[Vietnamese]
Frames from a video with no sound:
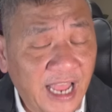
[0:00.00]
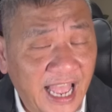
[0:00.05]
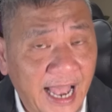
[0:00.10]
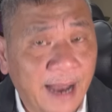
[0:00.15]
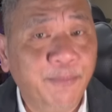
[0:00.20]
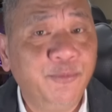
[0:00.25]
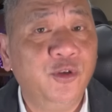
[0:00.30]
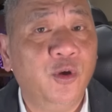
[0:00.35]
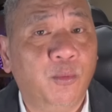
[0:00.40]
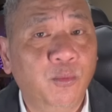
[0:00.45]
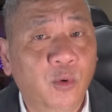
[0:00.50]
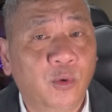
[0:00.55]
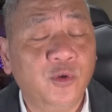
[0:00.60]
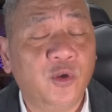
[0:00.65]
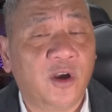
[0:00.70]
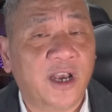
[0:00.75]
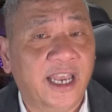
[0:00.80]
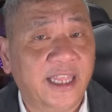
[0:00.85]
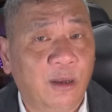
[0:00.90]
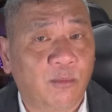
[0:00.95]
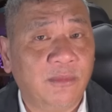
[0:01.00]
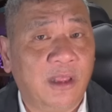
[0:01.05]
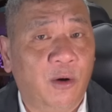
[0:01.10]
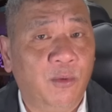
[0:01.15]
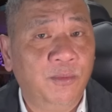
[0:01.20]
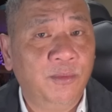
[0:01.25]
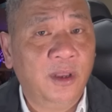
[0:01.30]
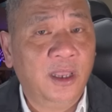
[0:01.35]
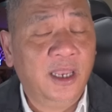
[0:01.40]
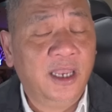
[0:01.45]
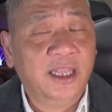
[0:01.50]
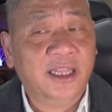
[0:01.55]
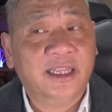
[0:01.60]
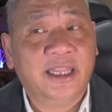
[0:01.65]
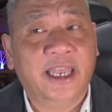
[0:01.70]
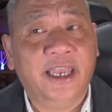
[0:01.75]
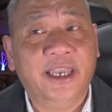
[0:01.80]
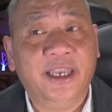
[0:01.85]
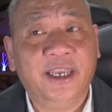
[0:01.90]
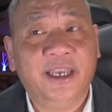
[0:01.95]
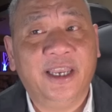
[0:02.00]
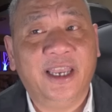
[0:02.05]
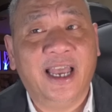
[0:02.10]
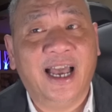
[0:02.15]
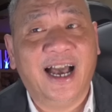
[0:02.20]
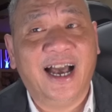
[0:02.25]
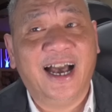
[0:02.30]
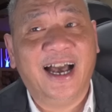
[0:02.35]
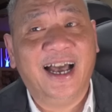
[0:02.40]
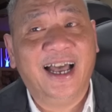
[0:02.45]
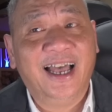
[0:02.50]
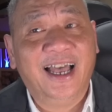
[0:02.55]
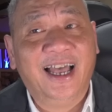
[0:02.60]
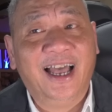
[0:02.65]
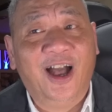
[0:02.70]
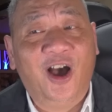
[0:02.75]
áp dụng luôn cho ghế tổng thống thì à,